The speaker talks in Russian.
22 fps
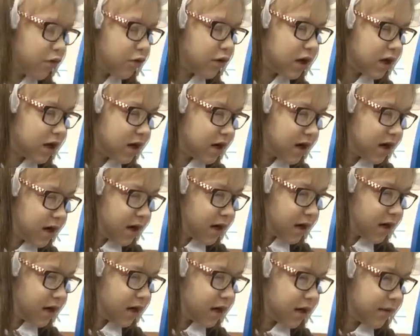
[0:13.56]
у них
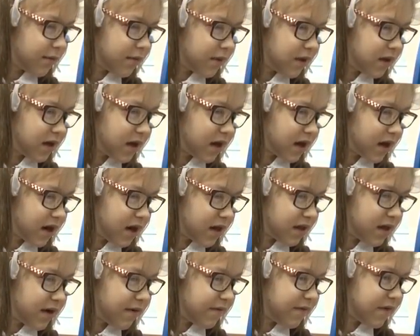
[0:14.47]
не было
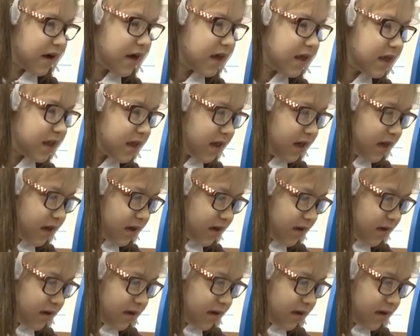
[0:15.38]
никогда войны.